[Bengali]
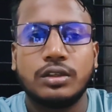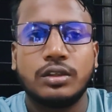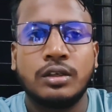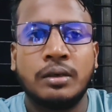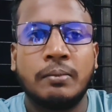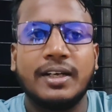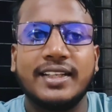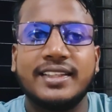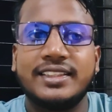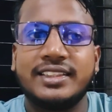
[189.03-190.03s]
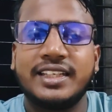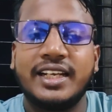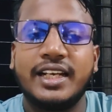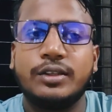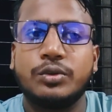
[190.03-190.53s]
বাংলাদেশ ক্রিকেট
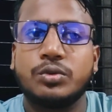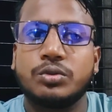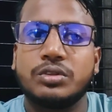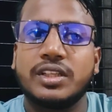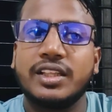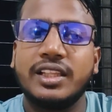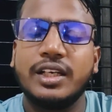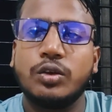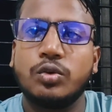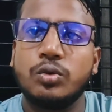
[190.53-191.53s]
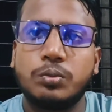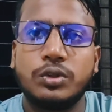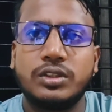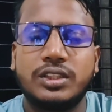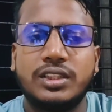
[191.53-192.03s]
দিন দিন কোন
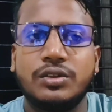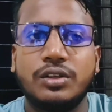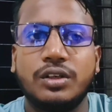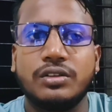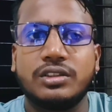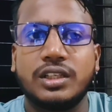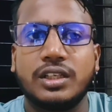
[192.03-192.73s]
পরিস্থিতি তৈরি হচ্ছে